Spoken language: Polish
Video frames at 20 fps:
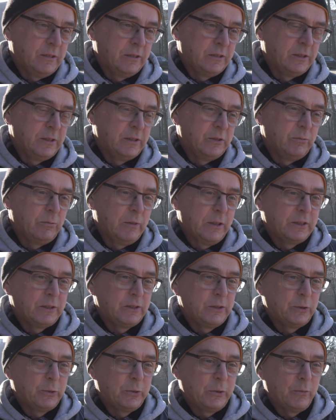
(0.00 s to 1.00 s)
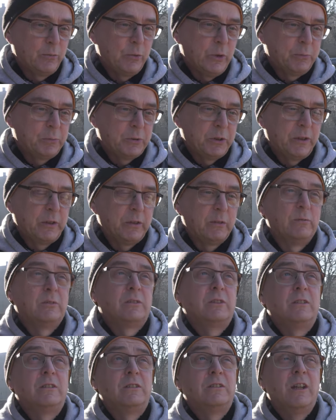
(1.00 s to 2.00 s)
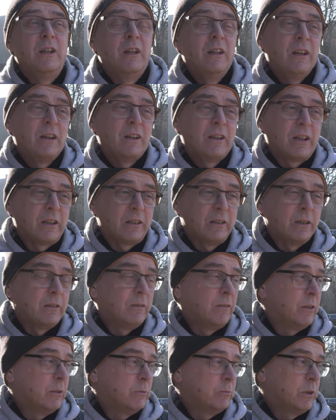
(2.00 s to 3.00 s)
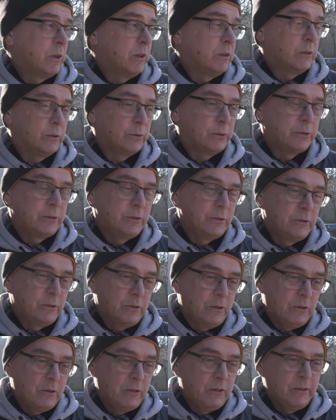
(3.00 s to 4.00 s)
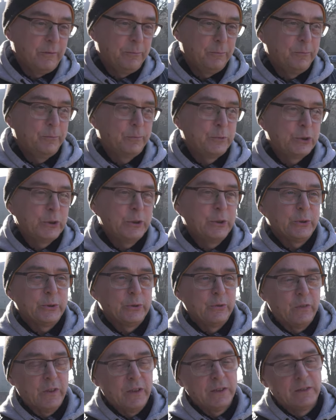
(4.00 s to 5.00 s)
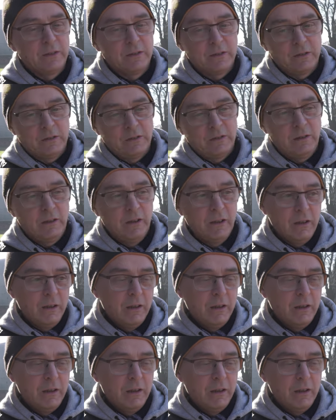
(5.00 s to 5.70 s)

z sytuacji, która była przedtem, czyli karnawału radości do przygotowania do